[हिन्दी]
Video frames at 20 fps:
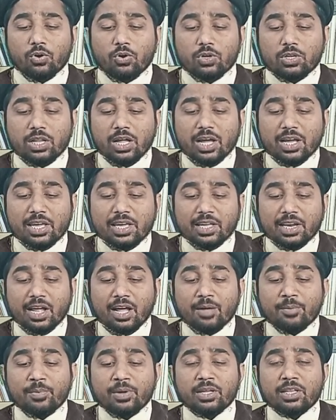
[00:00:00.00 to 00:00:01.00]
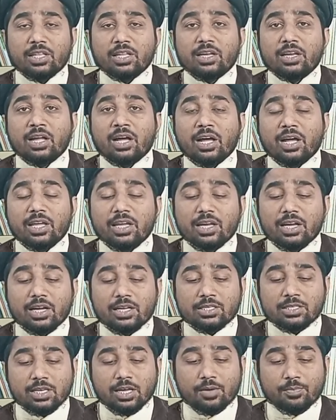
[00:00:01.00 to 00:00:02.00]
खुदा की राम है तन्हाई
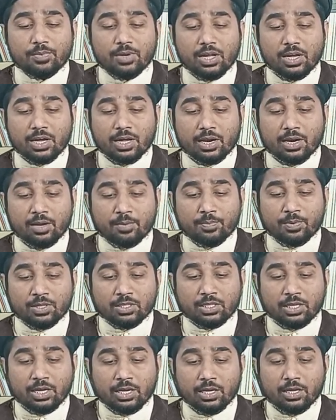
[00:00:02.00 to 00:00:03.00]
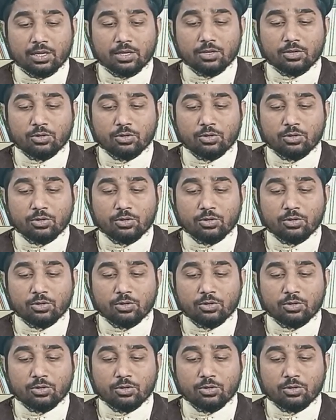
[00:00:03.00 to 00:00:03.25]
का सामना करना पड़ता है